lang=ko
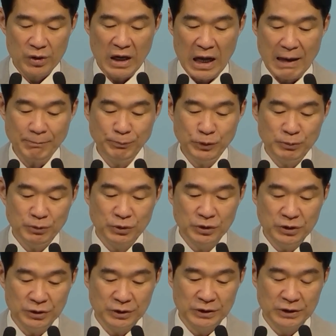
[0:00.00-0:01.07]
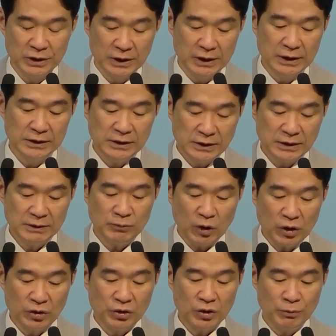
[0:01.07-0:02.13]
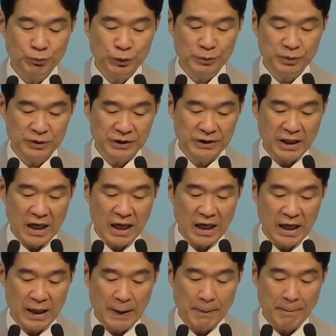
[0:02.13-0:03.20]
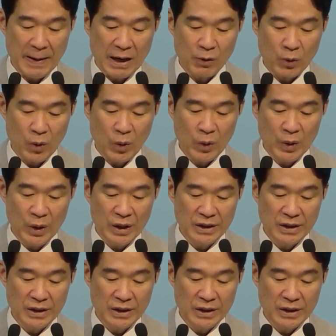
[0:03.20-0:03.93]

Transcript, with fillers: 앞부분은 지금 어떤 부분이냐 바로